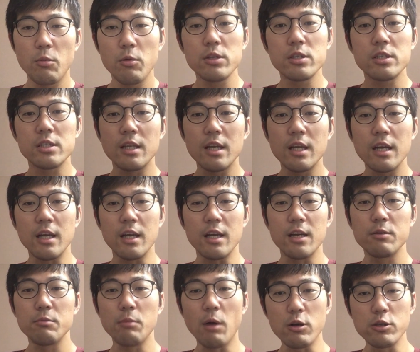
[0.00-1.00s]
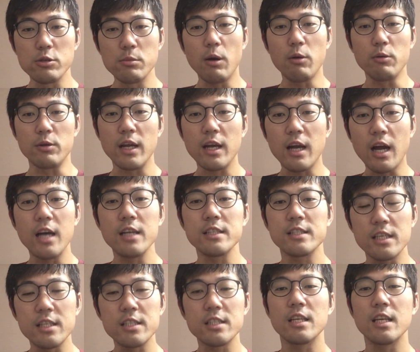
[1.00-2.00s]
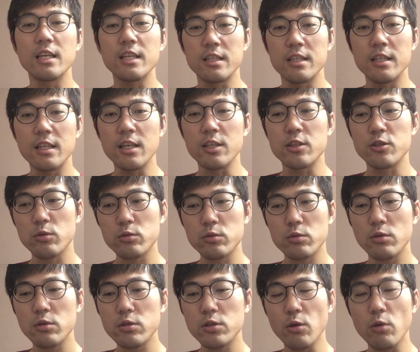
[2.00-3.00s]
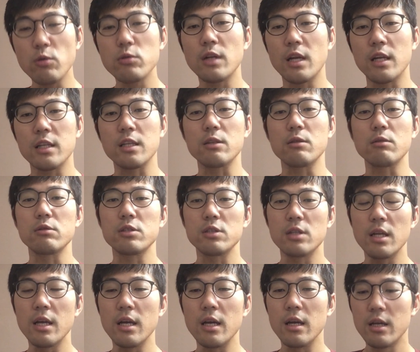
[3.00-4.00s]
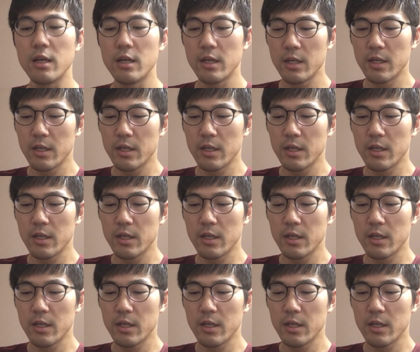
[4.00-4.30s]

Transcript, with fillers: 思いして、まあ、馬をね改善していってちょっとずつ良くなったとして、